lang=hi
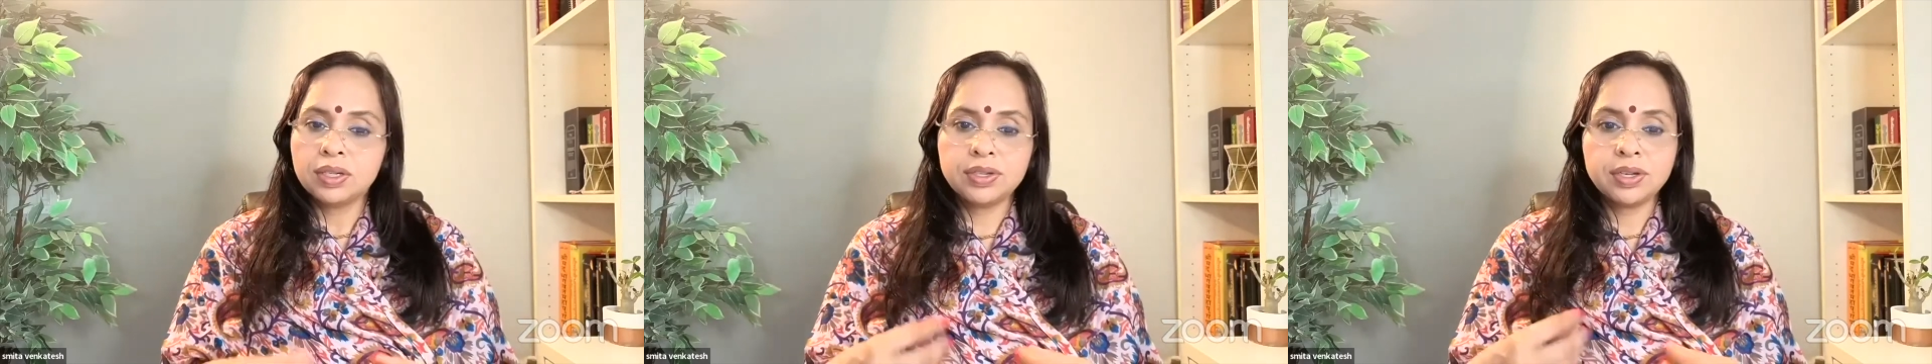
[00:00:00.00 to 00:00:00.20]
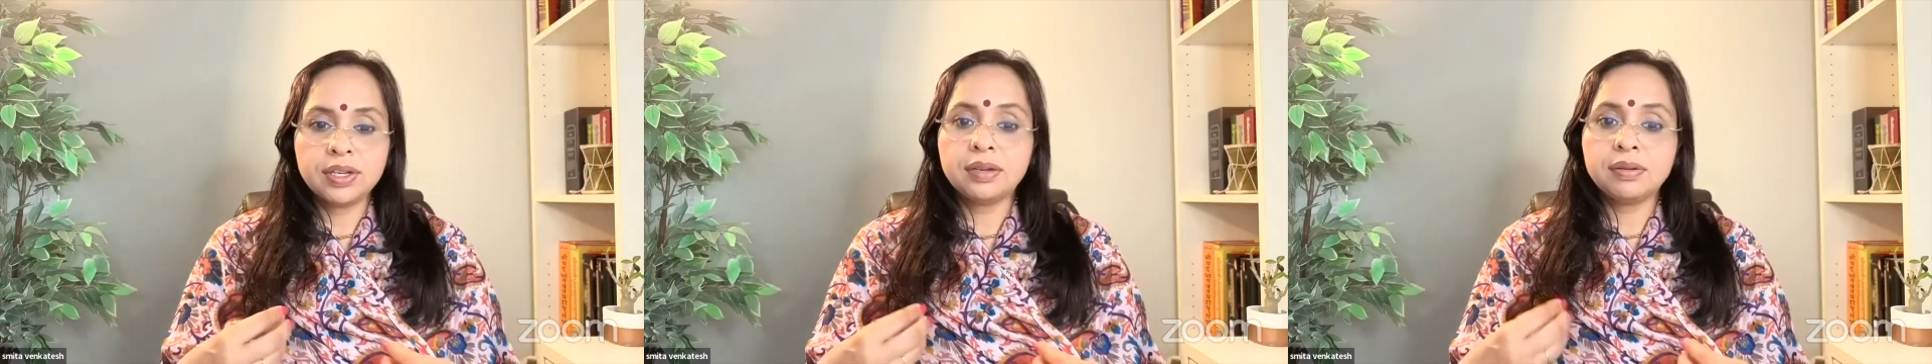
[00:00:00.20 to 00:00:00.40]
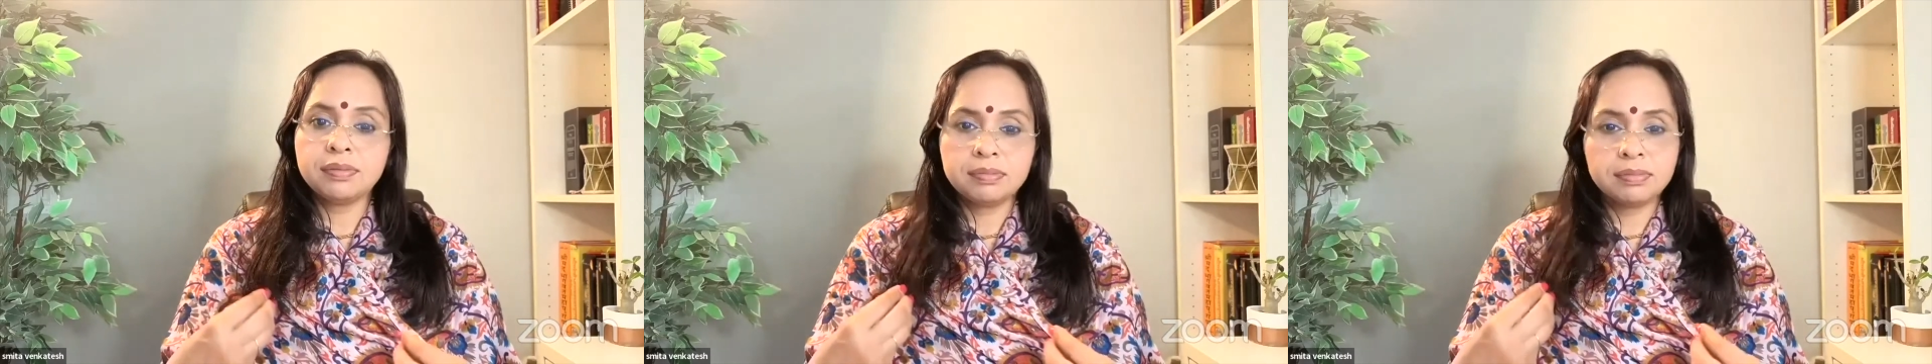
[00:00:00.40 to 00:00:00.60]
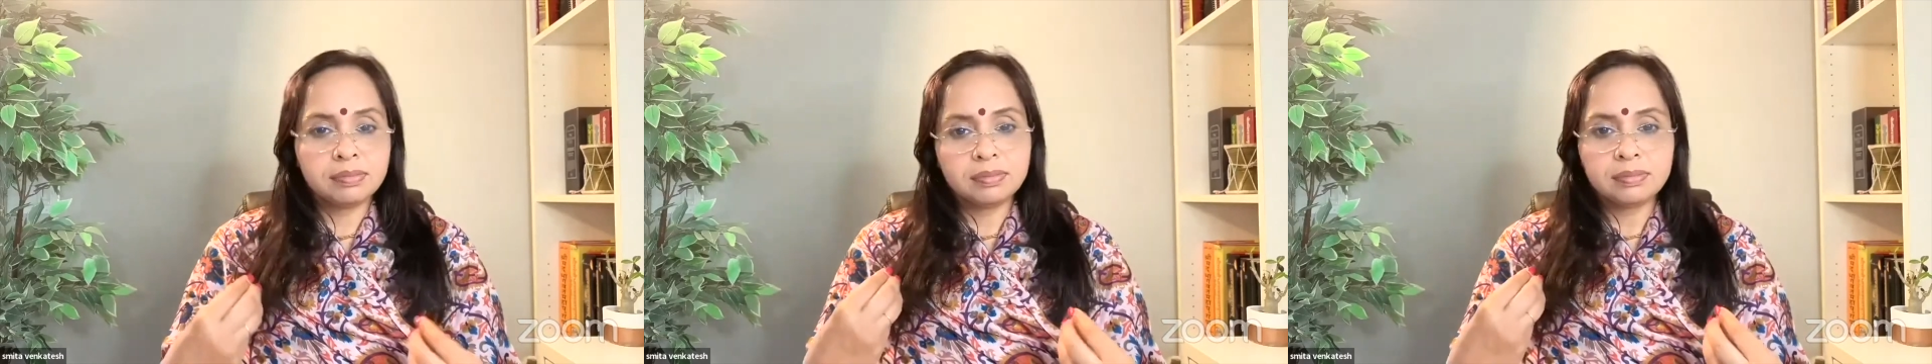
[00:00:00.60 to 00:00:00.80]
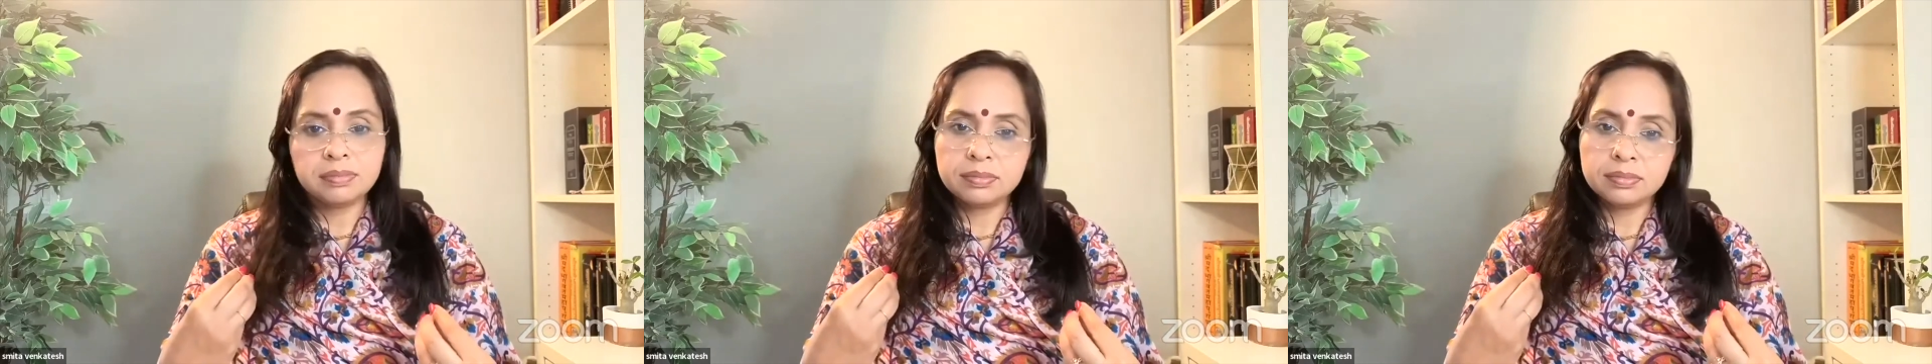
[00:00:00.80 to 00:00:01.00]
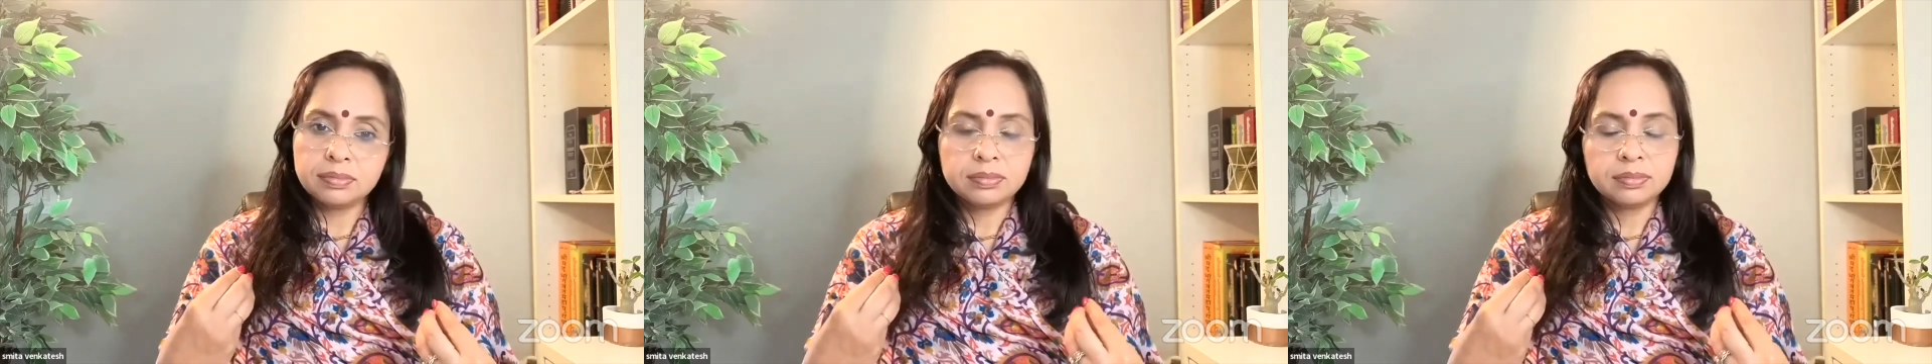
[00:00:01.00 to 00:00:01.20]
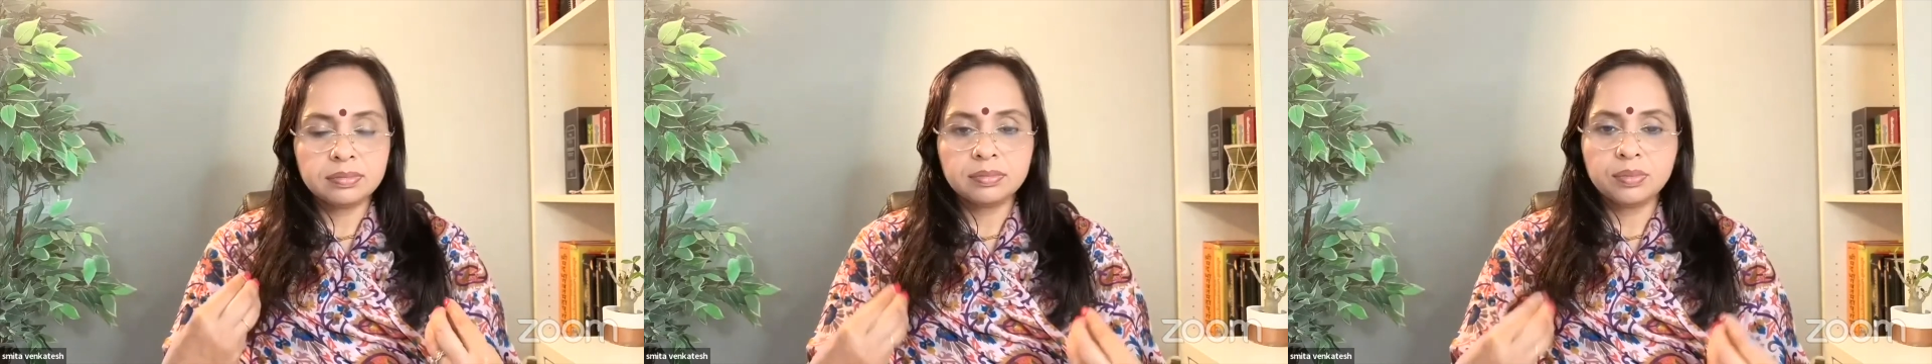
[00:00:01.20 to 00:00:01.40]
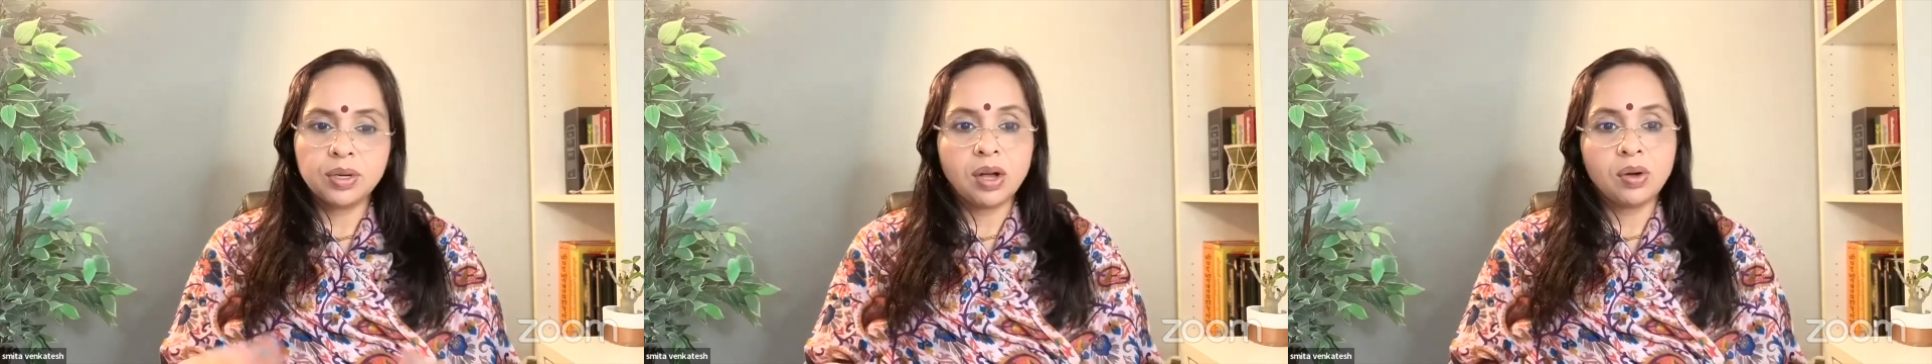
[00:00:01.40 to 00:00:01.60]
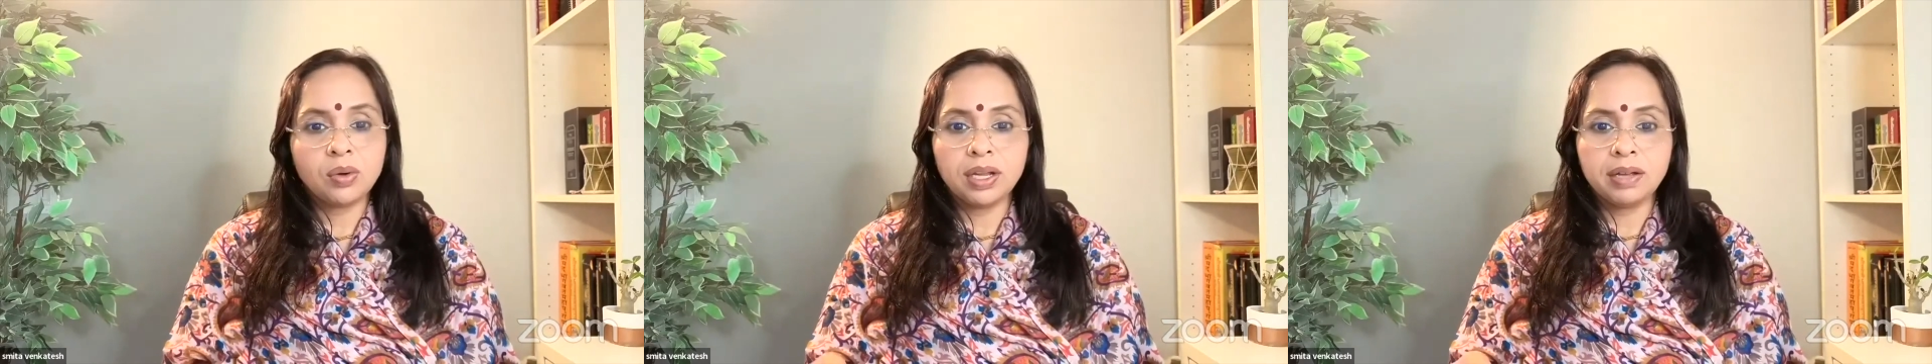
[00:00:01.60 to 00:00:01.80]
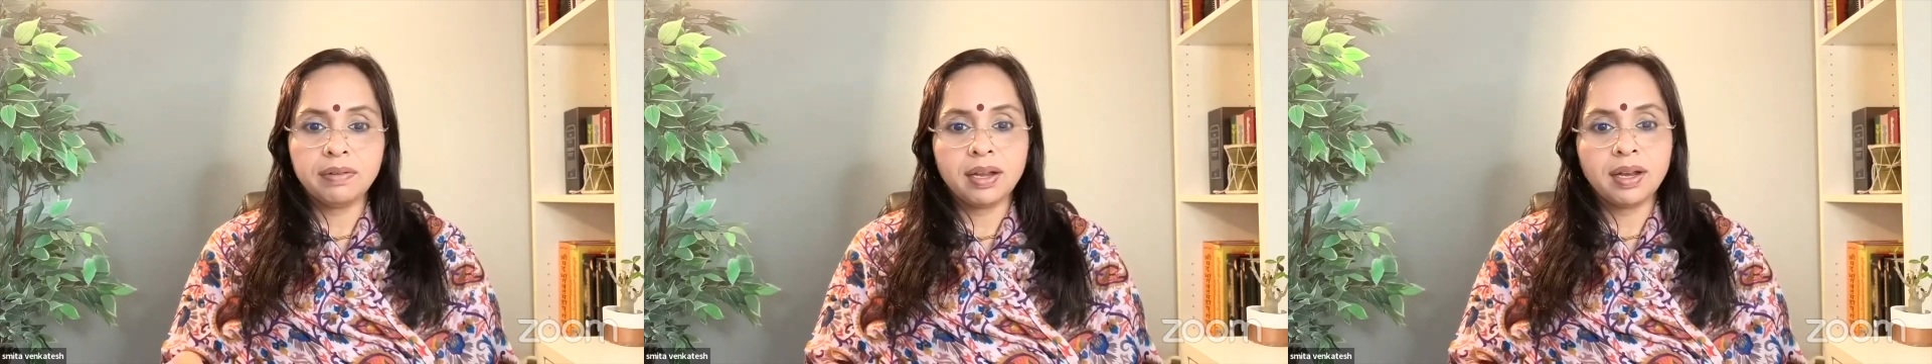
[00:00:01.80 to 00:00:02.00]
शरीर बूढ़ा
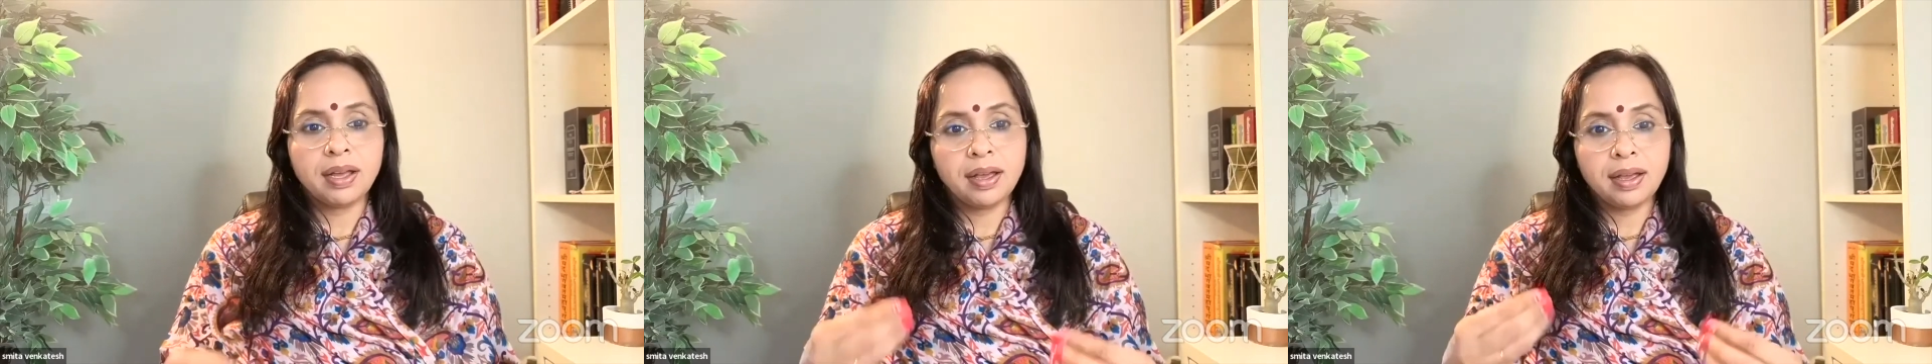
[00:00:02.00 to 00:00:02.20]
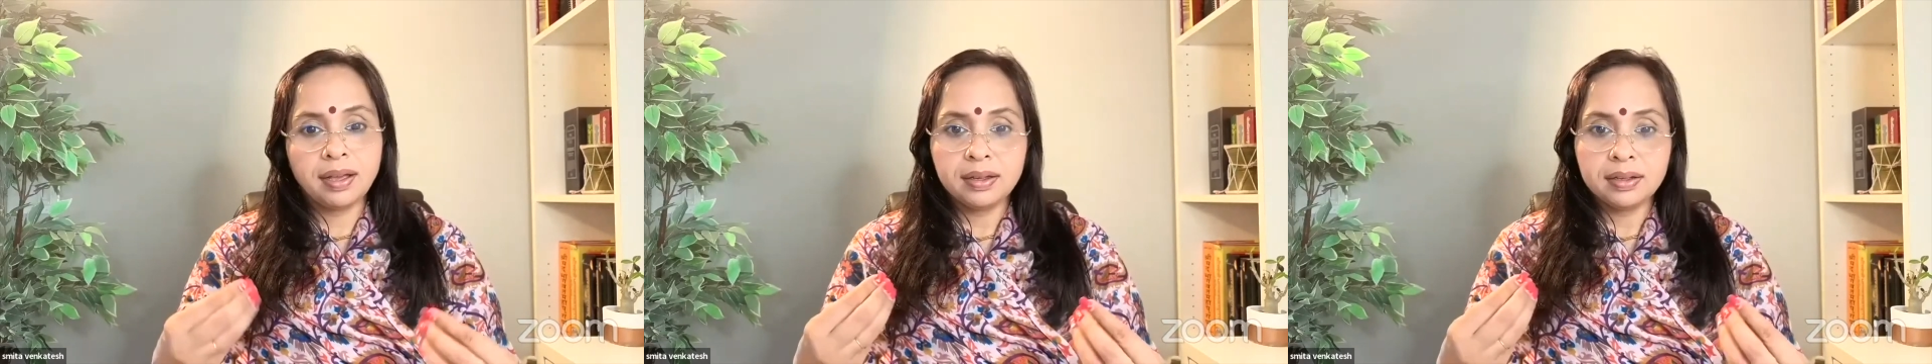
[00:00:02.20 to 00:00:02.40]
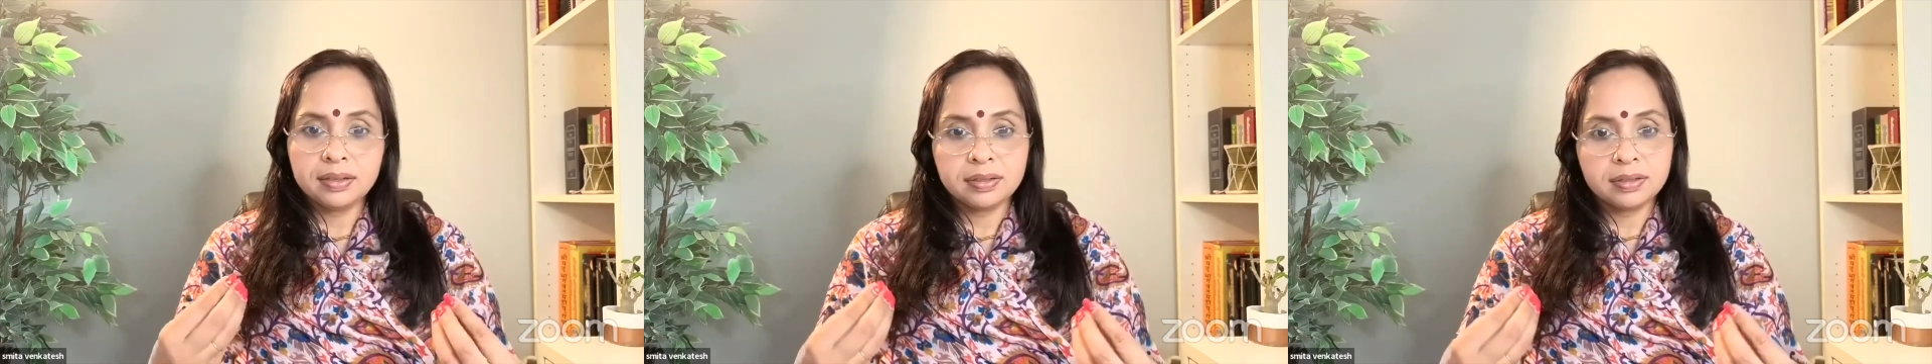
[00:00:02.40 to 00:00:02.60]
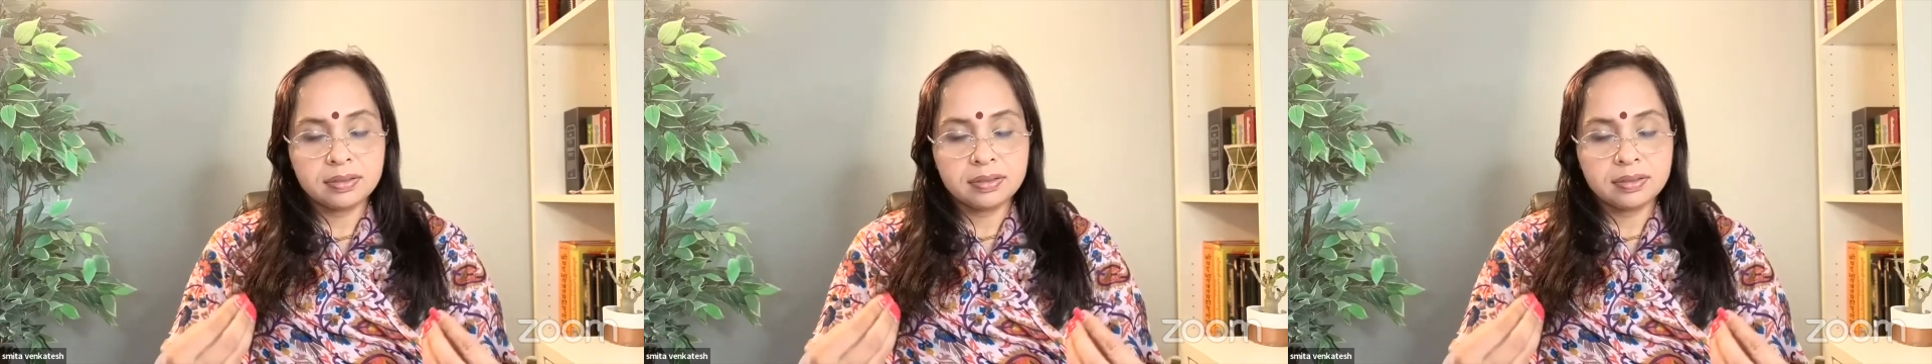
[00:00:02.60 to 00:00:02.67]
होने वाला है